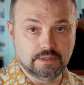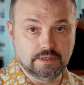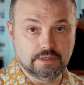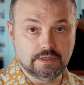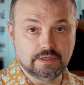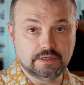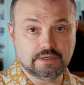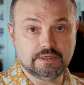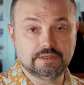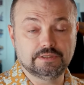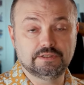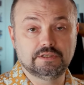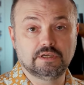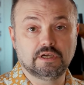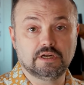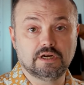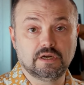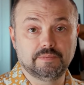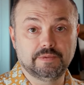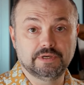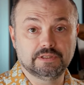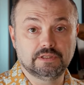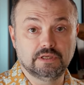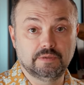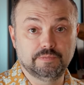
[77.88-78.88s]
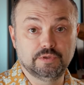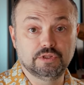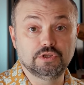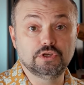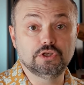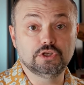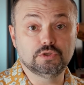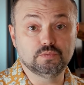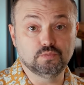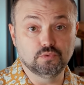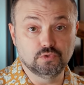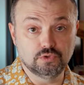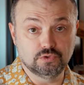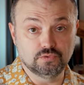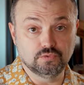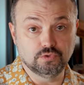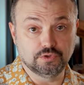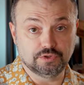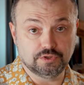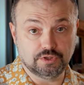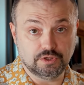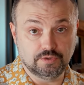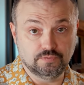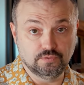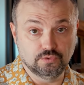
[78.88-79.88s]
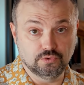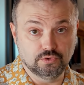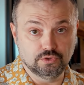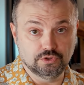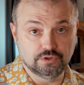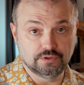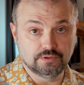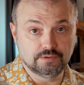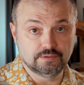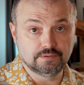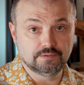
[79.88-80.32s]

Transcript: Ради аромата именно и использую экстра virgin.